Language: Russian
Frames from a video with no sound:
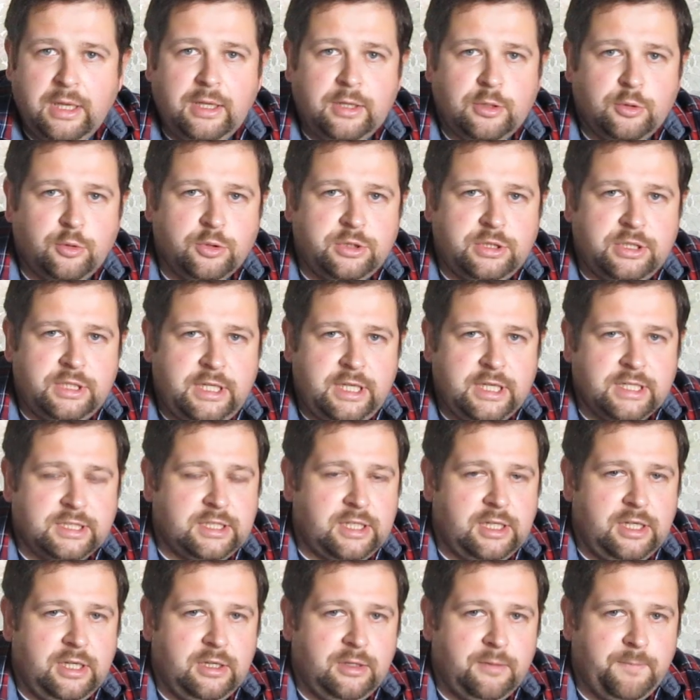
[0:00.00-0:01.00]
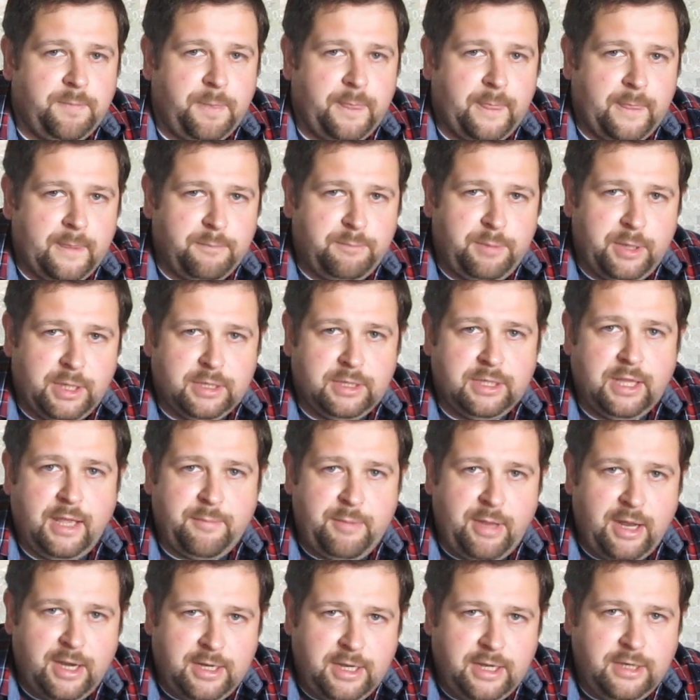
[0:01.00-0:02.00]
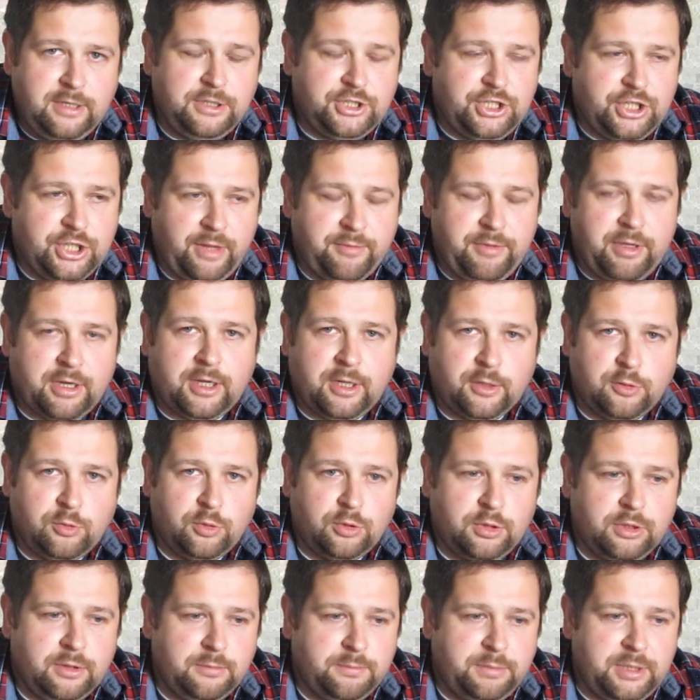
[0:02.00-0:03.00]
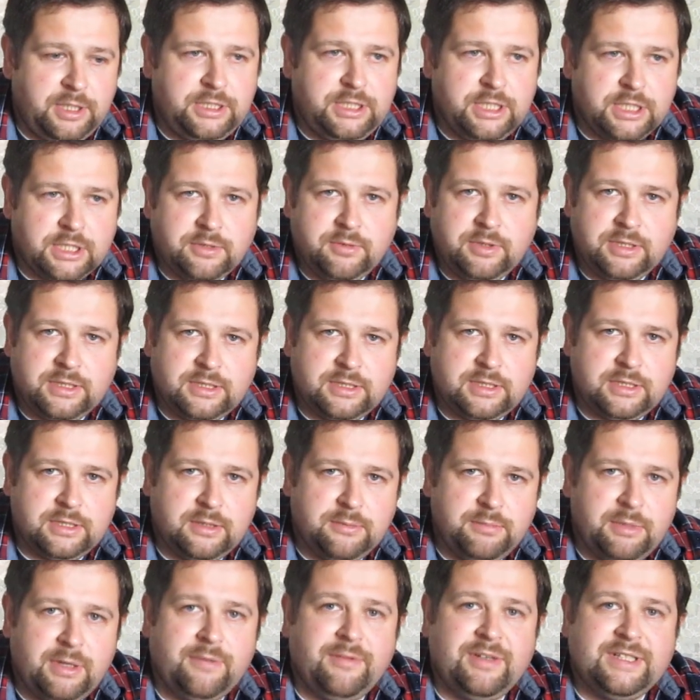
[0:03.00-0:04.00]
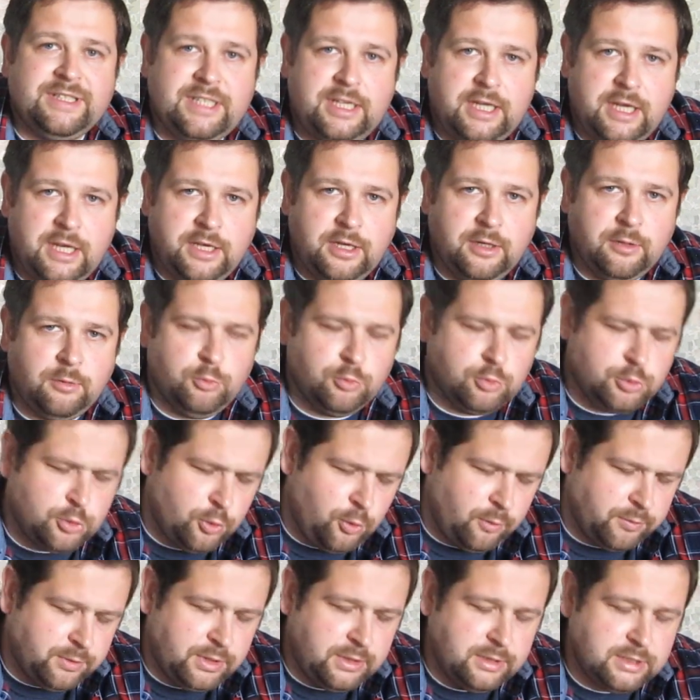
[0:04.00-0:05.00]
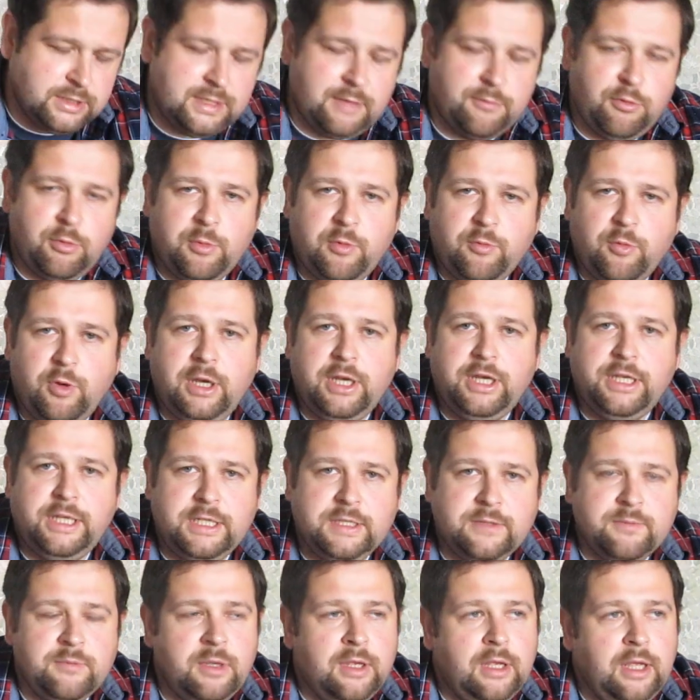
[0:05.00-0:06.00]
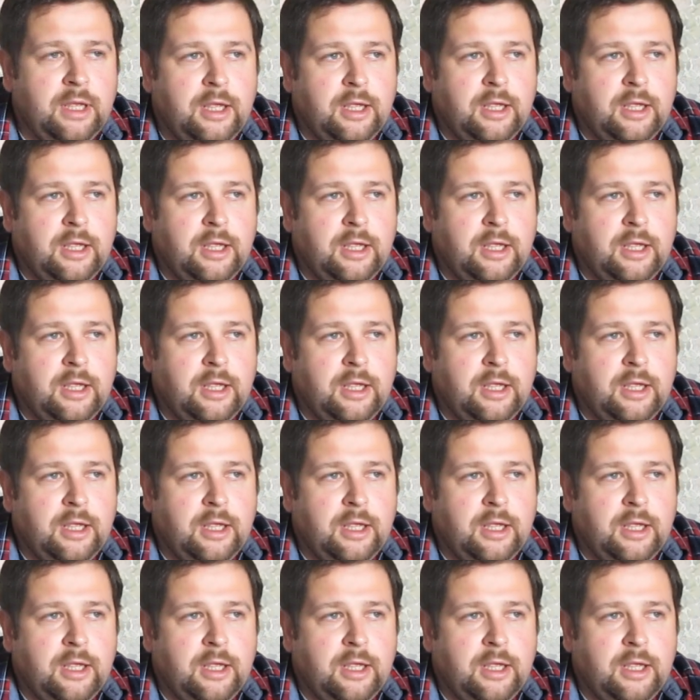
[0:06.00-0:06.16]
То есть, если перед нами олень, человек, который придерживается мировоззрения, условно назовем его оленизм,